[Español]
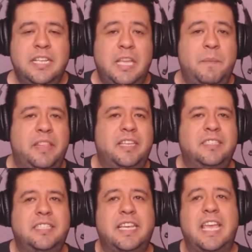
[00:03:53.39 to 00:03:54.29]
Y me
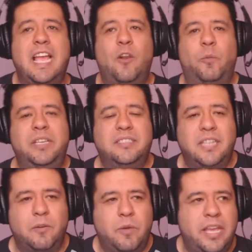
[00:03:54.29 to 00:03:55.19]
dijiste que ya lo
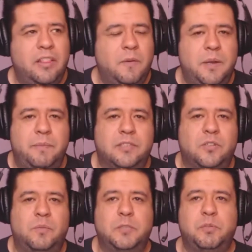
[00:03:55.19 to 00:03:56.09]
viste, güey, no mames,
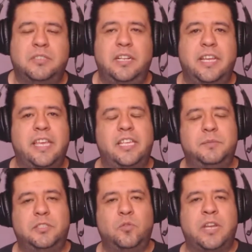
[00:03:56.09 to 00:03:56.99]
¿cómo es posible que
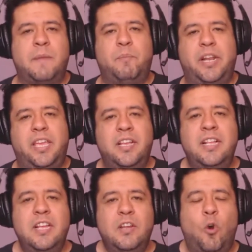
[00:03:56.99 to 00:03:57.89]
hayas visto un gameplay
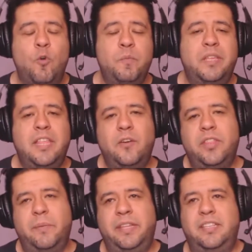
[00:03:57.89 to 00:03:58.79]
o un video
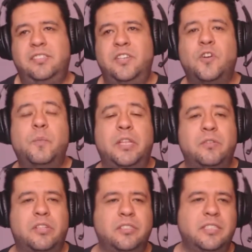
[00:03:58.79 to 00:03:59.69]
de 25
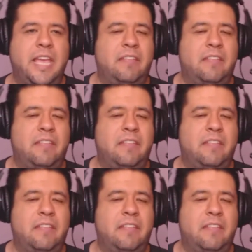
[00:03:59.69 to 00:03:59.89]
minutos